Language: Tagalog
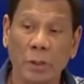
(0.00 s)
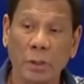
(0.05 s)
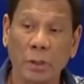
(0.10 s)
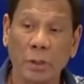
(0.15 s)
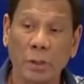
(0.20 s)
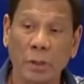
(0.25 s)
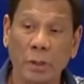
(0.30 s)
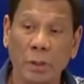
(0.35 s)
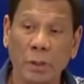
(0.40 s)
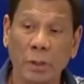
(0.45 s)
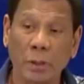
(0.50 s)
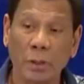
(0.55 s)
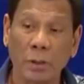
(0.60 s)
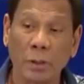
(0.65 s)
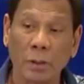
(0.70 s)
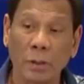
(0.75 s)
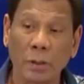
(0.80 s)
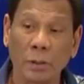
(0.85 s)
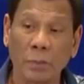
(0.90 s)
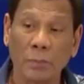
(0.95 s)
uh,
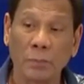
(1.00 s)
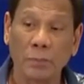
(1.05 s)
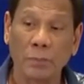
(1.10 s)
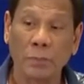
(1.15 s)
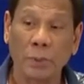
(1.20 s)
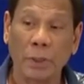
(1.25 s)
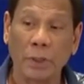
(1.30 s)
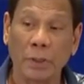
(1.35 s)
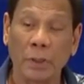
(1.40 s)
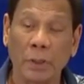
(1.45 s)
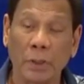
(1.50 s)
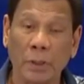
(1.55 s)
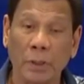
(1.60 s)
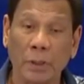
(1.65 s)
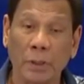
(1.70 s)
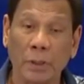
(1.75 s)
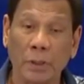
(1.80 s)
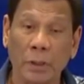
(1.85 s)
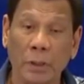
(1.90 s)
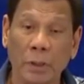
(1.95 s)

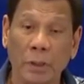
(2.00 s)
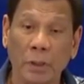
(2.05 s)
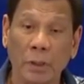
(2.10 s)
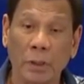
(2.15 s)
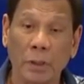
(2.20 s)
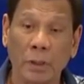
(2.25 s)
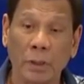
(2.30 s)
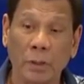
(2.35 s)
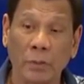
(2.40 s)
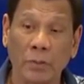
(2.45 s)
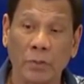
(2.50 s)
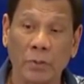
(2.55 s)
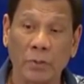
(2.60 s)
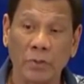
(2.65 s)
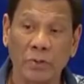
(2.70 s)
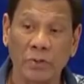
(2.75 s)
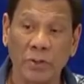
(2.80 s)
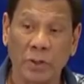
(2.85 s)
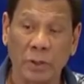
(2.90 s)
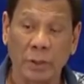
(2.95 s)
parang when you
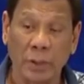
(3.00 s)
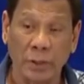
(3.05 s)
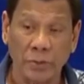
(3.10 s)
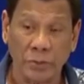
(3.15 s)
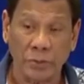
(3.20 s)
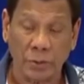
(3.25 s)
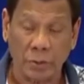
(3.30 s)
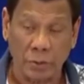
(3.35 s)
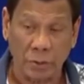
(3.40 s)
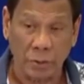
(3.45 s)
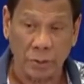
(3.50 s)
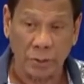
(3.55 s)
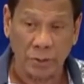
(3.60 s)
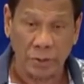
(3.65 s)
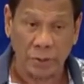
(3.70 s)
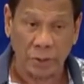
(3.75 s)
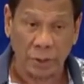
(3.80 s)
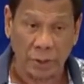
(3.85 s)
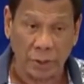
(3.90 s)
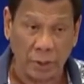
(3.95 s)
say
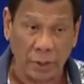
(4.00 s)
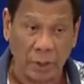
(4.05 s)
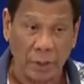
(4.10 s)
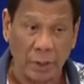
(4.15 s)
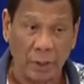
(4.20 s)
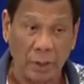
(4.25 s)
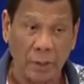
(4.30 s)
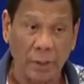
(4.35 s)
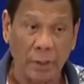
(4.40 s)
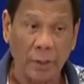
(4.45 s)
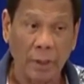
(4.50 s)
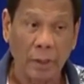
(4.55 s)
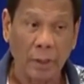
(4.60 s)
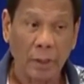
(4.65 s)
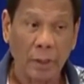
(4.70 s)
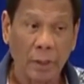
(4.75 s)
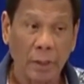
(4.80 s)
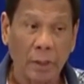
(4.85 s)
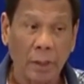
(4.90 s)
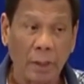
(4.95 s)
extrajudicial killing,
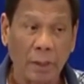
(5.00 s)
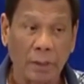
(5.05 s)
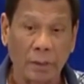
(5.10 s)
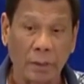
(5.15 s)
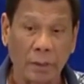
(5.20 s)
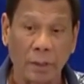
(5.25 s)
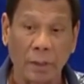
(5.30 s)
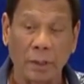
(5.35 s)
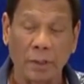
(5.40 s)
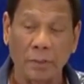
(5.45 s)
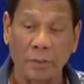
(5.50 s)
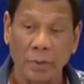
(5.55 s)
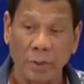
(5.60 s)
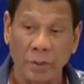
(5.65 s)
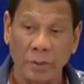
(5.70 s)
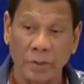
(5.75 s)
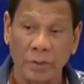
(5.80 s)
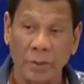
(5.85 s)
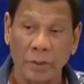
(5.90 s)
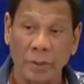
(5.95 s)
it really
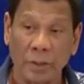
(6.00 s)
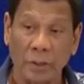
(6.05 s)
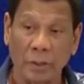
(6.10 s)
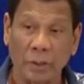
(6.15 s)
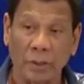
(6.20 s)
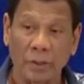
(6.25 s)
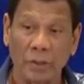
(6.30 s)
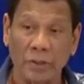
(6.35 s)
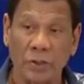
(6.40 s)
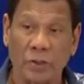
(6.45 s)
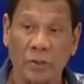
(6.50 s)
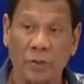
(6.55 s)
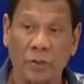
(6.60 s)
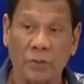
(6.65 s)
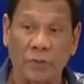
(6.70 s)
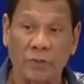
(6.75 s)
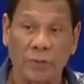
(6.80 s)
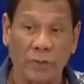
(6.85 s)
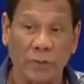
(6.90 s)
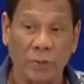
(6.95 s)
means that it is the
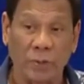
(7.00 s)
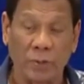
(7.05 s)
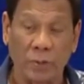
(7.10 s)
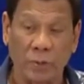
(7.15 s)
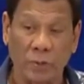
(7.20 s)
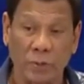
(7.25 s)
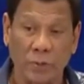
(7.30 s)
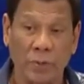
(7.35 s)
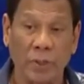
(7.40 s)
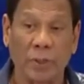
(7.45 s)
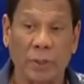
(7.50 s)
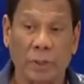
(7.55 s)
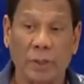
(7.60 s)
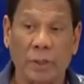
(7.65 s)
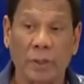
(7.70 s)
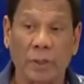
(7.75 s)
government doing it.